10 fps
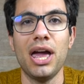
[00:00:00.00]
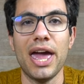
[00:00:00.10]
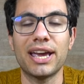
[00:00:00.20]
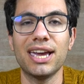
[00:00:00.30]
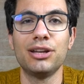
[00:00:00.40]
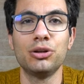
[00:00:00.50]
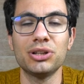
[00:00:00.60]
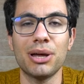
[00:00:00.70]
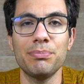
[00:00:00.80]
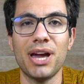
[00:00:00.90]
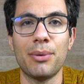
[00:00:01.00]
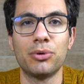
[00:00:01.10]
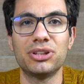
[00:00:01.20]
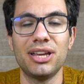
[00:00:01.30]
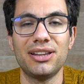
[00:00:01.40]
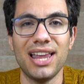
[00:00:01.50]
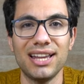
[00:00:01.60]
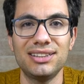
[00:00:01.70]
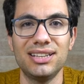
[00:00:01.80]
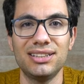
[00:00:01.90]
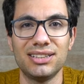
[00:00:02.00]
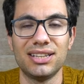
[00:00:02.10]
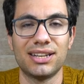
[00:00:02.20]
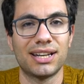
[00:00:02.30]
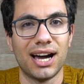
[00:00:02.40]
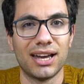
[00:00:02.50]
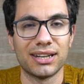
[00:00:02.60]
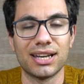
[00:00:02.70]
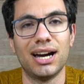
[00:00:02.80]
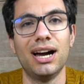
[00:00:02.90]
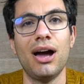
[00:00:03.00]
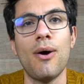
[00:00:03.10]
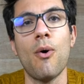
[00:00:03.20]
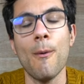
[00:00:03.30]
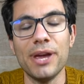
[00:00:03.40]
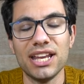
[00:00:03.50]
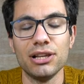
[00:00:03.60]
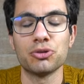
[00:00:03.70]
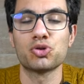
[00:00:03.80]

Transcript: è che non abbiamo dei LED di ricarica o meglio